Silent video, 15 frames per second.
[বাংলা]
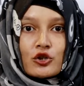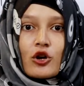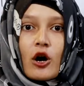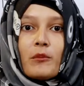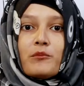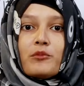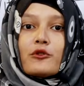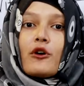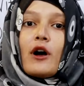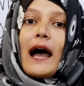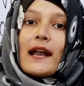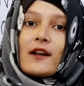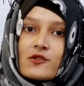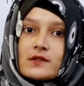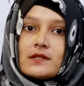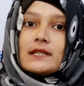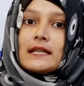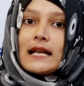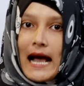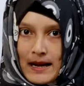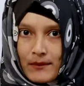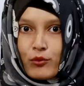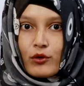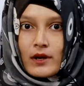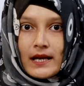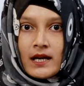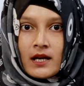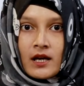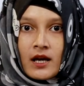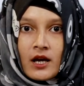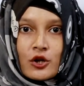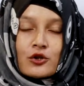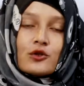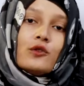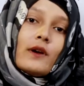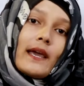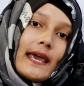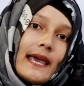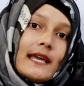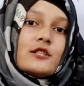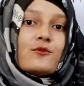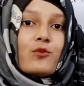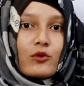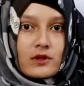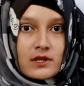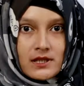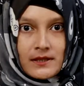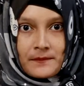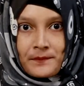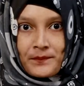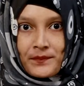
সম্পূর্ণ হাইড্রোজেন না বলে শুধু এইচ বলছি